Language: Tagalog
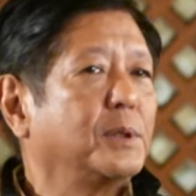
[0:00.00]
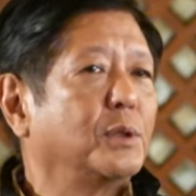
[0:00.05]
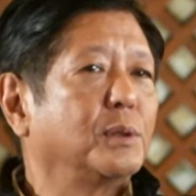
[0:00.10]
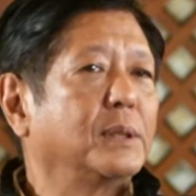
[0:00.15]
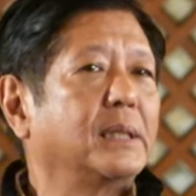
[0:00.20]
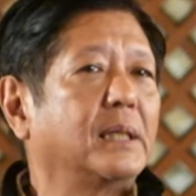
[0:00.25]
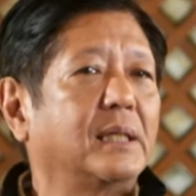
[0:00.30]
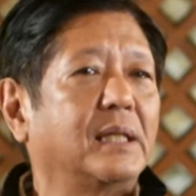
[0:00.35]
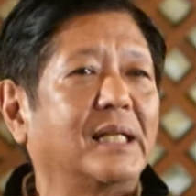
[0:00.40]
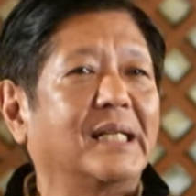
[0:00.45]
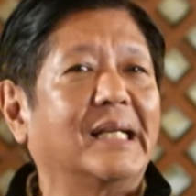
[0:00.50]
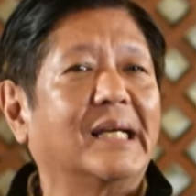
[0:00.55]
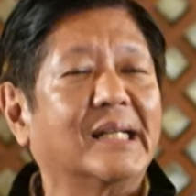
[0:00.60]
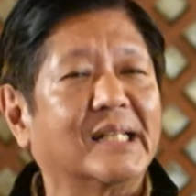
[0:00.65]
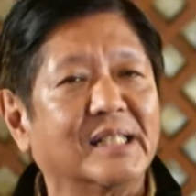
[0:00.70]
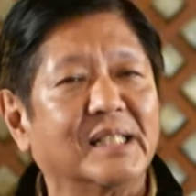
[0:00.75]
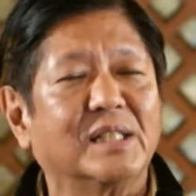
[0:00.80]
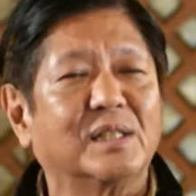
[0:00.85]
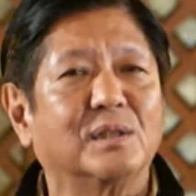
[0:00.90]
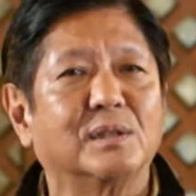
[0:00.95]
nung
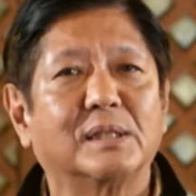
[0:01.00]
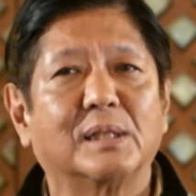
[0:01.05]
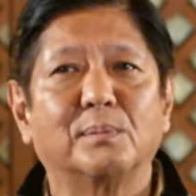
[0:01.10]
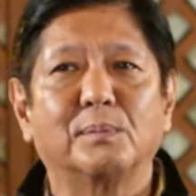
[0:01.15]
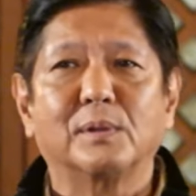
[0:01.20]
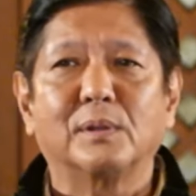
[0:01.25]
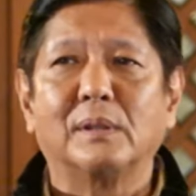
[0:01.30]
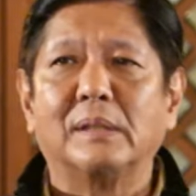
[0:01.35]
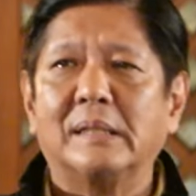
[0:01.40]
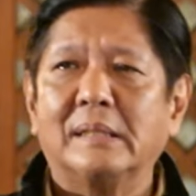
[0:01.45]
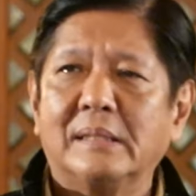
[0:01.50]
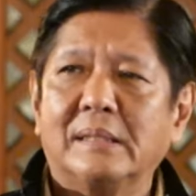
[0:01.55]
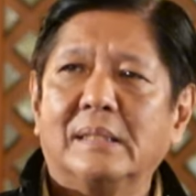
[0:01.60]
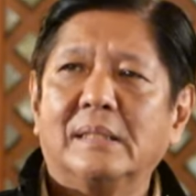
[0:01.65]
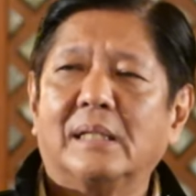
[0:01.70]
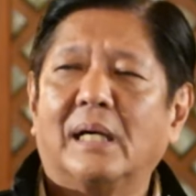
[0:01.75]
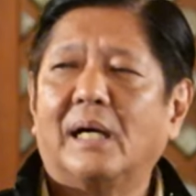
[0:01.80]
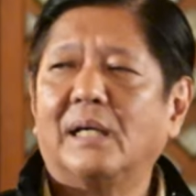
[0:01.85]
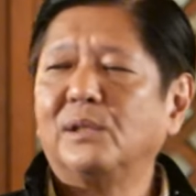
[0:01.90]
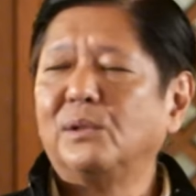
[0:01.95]
nangyayari ito, sabi ko,
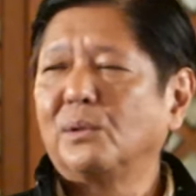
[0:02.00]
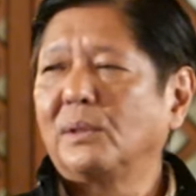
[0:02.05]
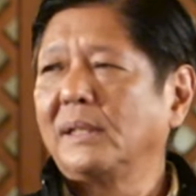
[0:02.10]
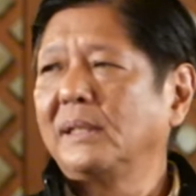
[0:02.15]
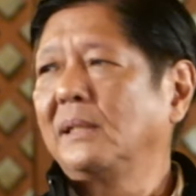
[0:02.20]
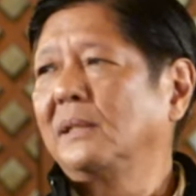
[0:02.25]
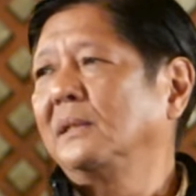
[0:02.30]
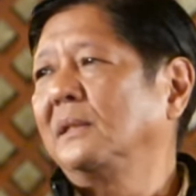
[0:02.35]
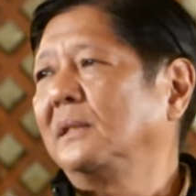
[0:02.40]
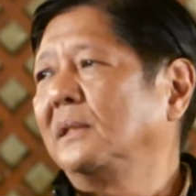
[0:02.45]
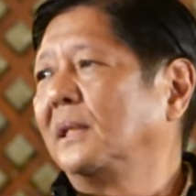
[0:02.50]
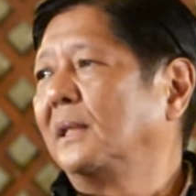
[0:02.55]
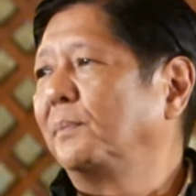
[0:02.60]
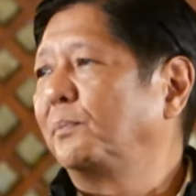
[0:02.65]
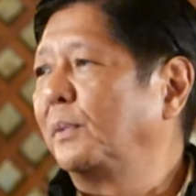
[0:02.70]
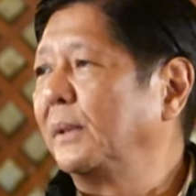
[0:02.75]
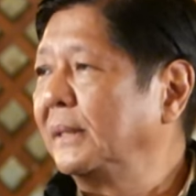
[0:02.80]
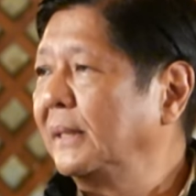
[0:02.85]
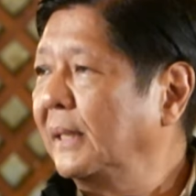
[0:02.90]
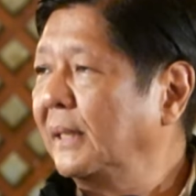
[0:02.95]
ano kayang uh,
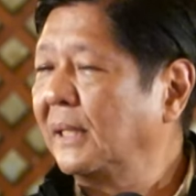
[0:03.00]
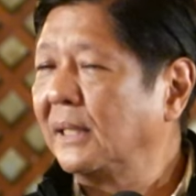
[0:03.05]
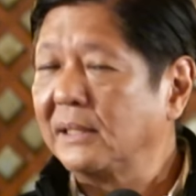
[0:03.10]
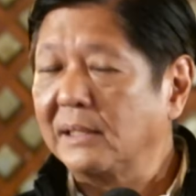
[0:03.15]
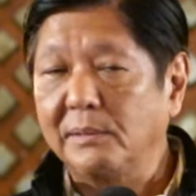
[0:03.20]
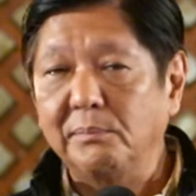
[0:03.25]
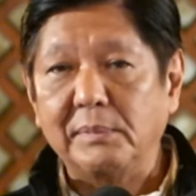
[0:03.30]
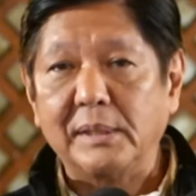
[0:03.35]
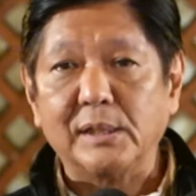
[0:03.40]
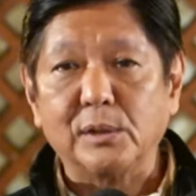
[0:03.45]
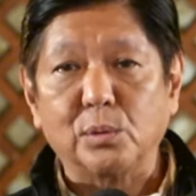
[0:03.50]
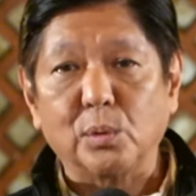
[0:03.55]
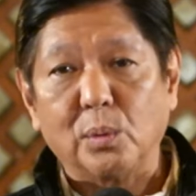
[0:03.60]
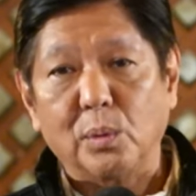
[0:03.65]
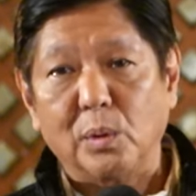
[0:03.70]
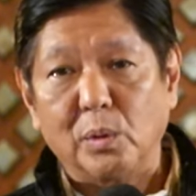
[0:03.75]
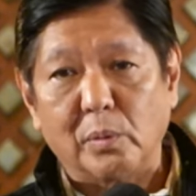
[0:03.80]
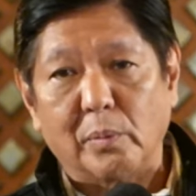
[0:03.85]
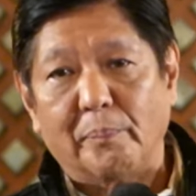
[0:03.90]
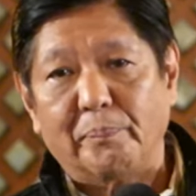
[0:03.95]
pwede nating
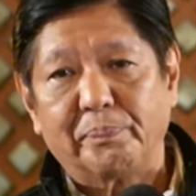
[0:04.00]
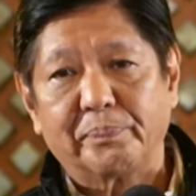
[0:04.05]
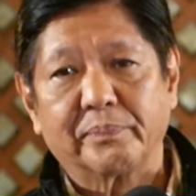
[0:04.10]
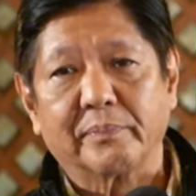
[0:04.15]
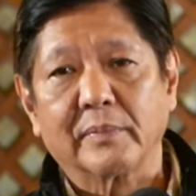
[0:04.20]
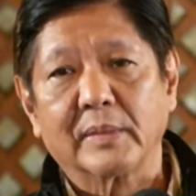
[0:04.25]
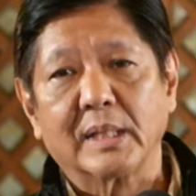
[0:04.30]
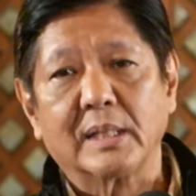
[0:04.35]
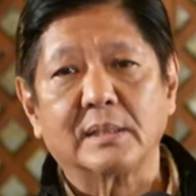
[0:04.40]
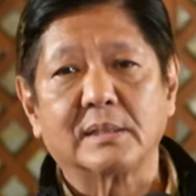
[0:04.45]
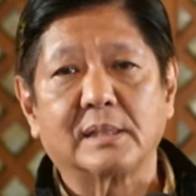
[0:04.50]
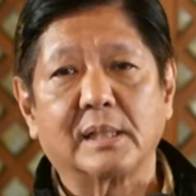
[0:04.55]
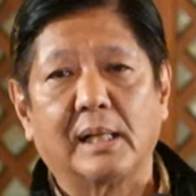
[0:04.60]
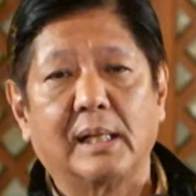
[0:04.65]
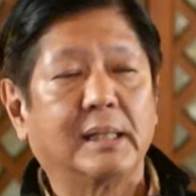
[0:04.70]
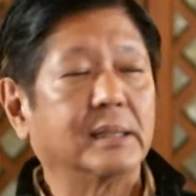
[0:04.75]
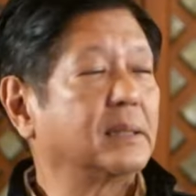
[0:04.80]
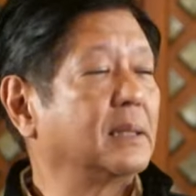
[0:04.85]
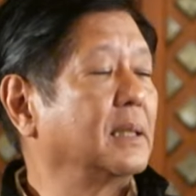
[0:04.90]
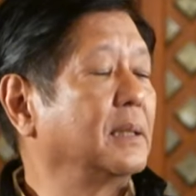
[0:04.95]
maitulong
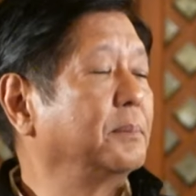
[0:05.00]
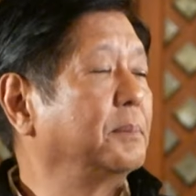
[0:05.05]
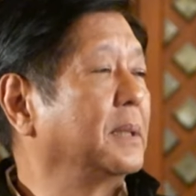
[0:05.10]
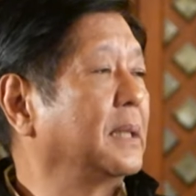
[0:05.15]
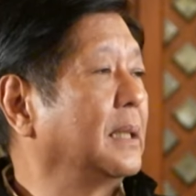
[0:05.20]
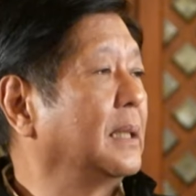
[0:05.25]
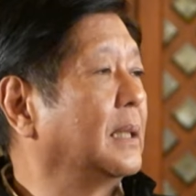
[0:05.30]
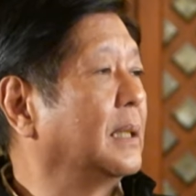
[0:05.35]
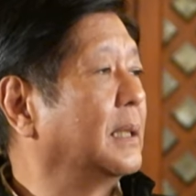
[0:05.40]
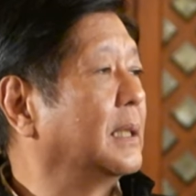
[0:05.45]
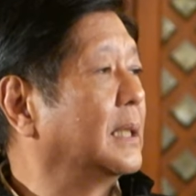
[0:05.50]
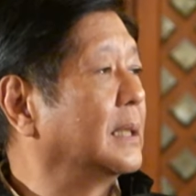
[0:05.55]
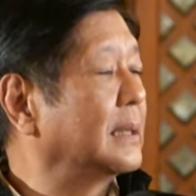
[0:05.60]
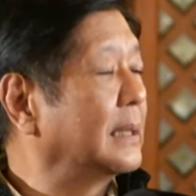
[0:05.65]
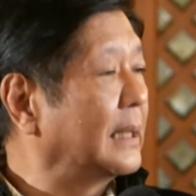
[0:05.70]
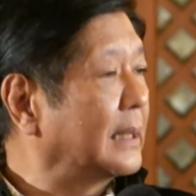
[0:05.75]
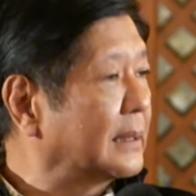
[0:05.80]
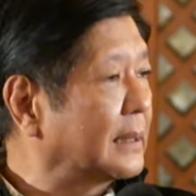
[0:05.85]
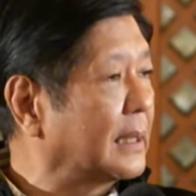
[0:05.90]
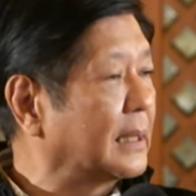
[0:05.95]
sa ating mga
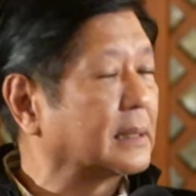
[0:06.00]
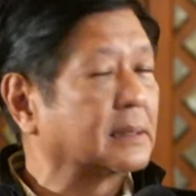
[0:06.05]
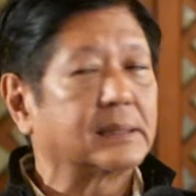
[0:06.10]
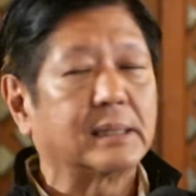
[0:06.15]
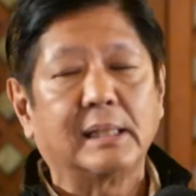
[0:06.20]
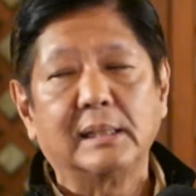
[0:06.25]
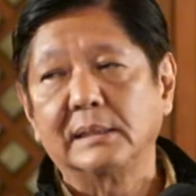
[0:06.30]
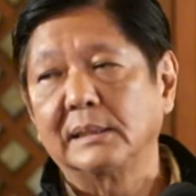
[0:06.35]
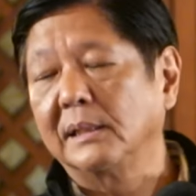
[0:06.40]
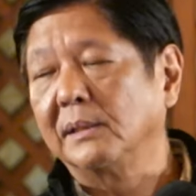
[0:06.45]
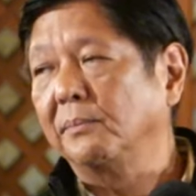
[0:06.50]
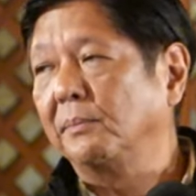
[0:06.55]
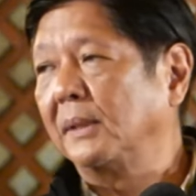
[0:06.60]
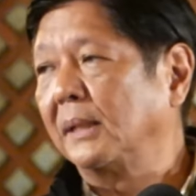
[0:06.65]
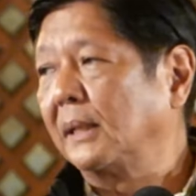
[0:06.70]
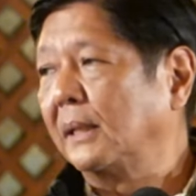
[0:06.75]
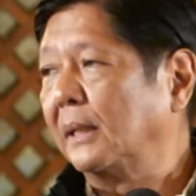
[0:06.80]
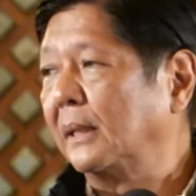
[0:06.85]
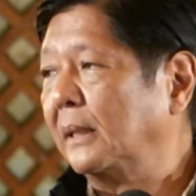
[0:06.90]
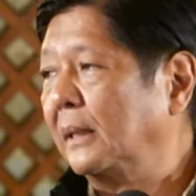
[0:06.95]
atleta, sa ating
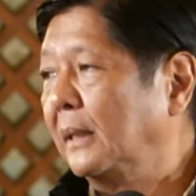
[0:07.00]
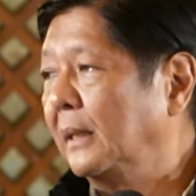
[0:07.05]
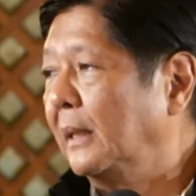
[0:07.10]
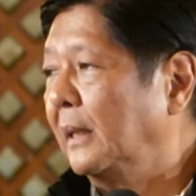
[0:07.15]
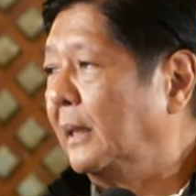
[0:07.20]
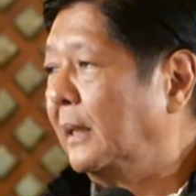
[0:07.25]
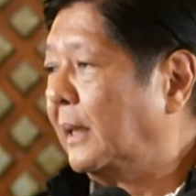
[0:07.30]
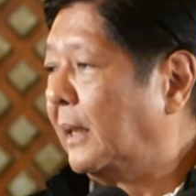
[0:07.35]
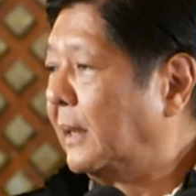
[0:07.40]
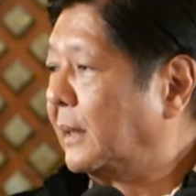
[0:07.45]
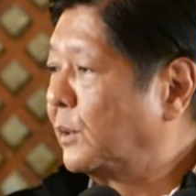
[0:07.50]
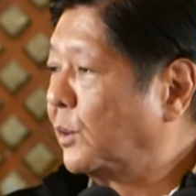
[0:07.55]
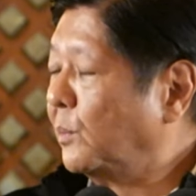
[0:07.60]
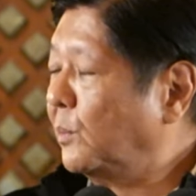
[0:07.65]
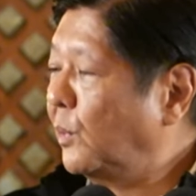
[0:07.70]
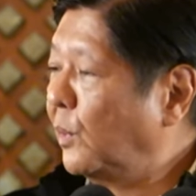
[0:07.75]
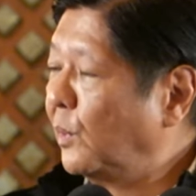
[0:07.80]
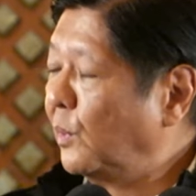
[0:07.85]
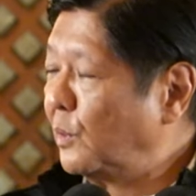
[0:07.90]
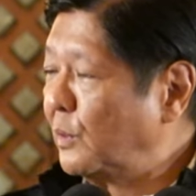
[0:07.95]
mga uh,
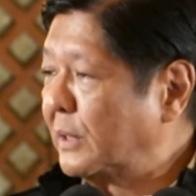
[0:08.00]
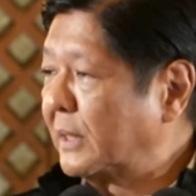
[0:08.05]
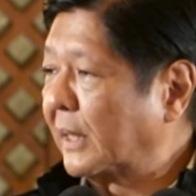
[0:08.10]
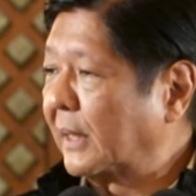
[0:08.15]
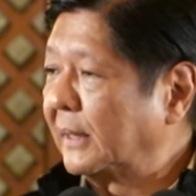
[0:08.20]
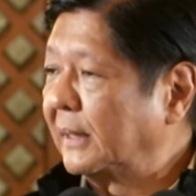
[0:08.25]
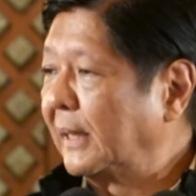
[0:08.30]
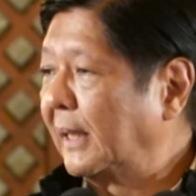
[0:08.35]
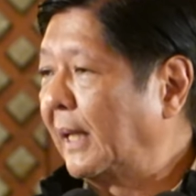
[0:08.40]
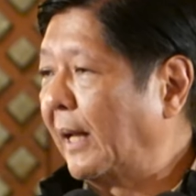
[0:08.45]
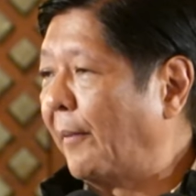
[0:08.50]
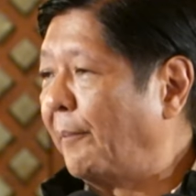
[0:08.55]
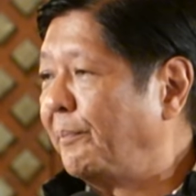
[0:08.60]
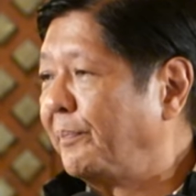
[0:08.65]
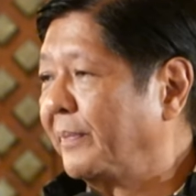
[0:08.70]
tumulong sa kanila.